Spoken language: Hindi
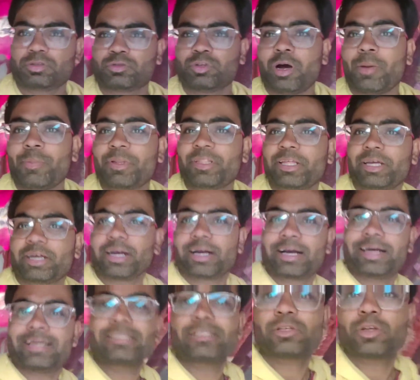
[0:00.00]
तो आपने देखा
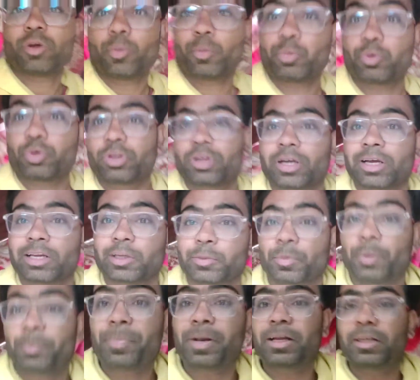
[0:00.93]
गाइस पूरी गली
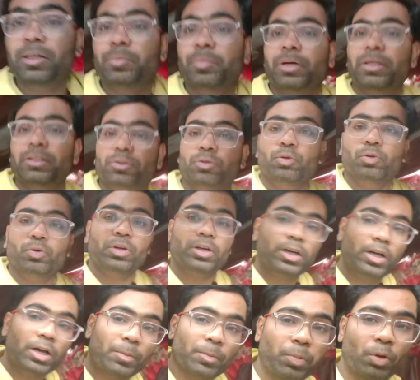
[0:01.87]
में पानी पानी हो
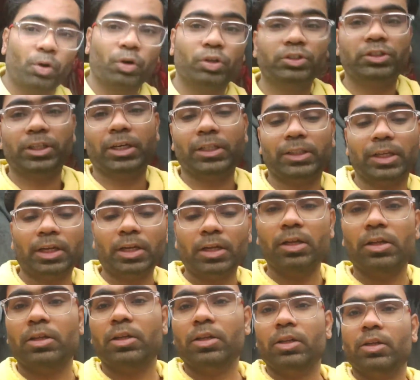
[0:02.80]
रखा है बहुत ज़्यादा
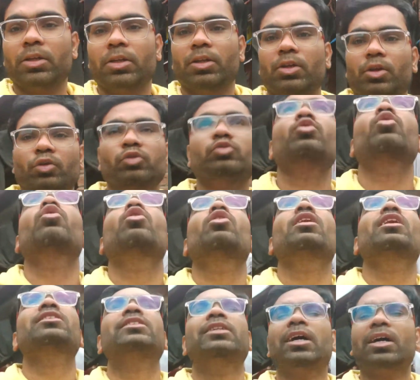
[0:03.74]
तो
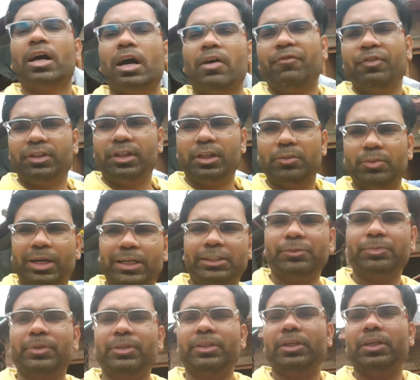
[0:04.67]
लगता है काफ़ी तेज़
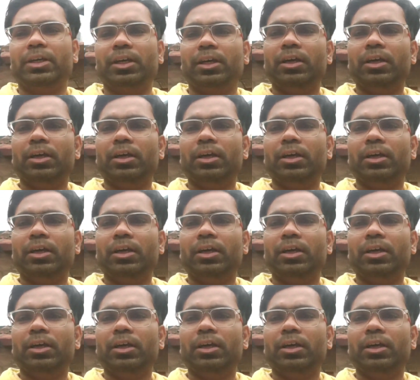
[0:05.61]
बारिश पड़ी है